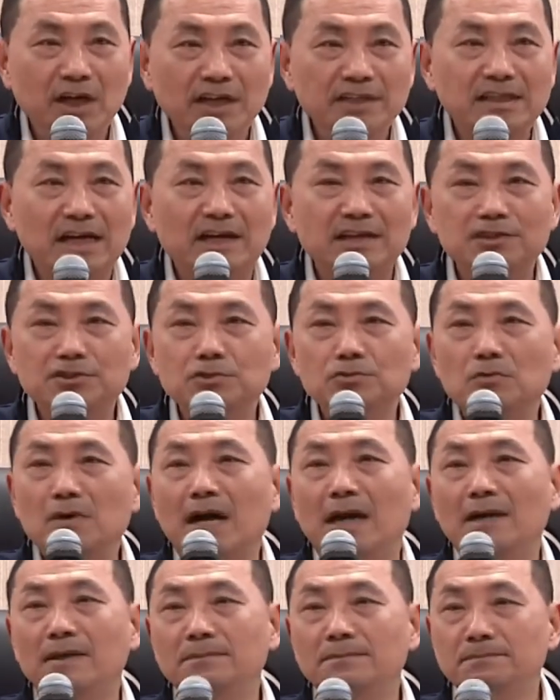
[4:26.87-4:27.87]
出来讲一
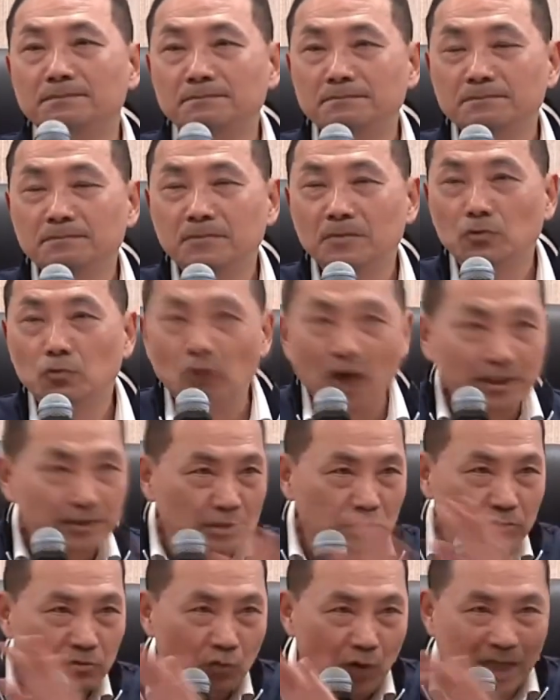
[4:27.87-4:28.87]
句话，
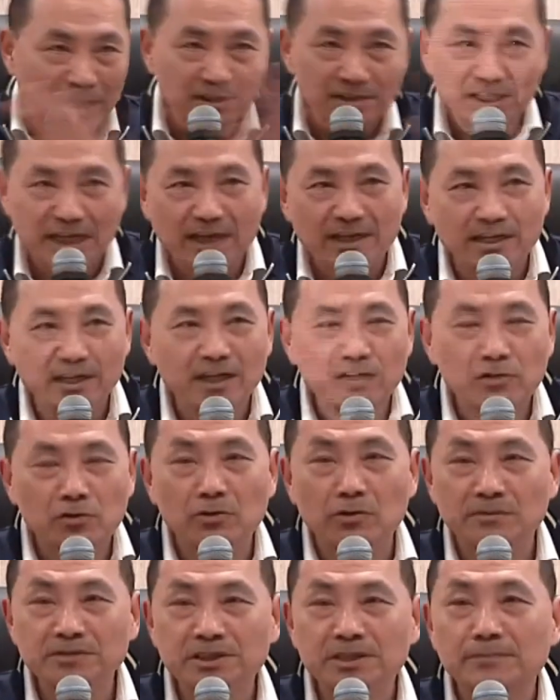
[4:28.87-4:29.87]
我的完全可
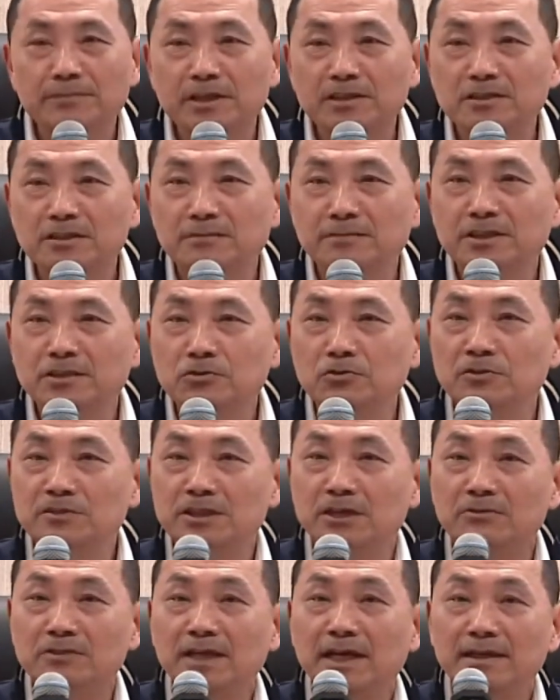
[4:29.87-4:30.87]
以跟我们新北市民
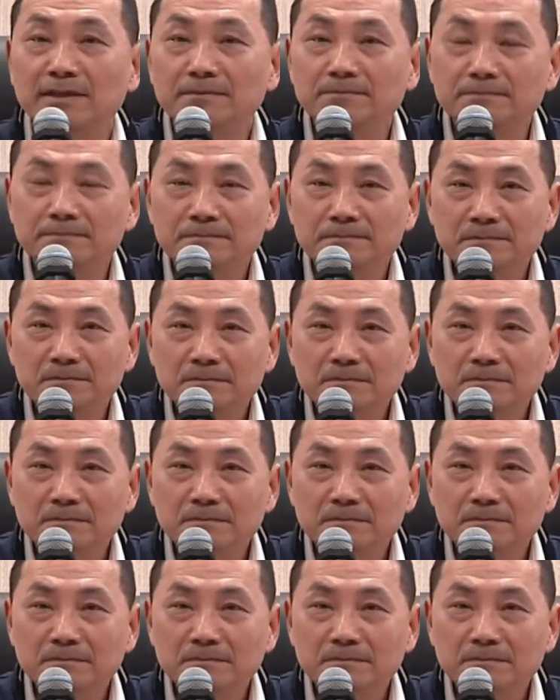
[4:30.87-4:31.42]
做交代。